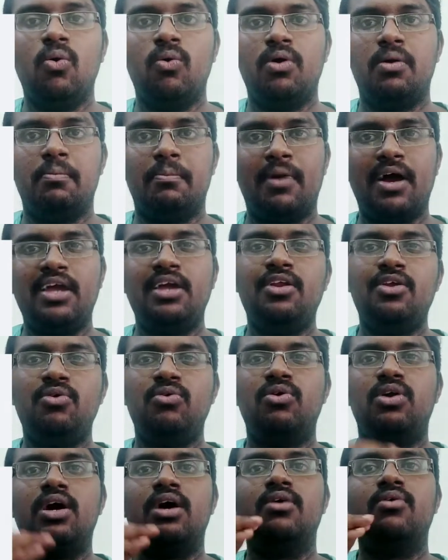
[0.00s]
ஒரு
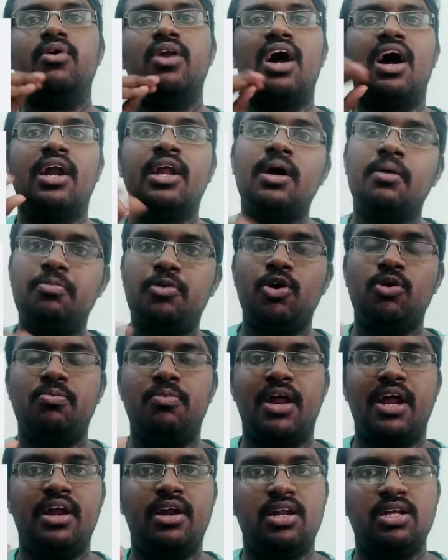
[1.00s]
மைன்யூட்டா ஒரு அடாப்டிவ்
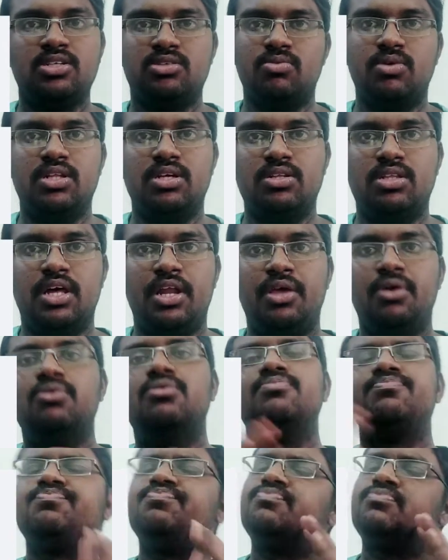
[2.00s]
பிரைட்னஸ் வந்து தெரியும்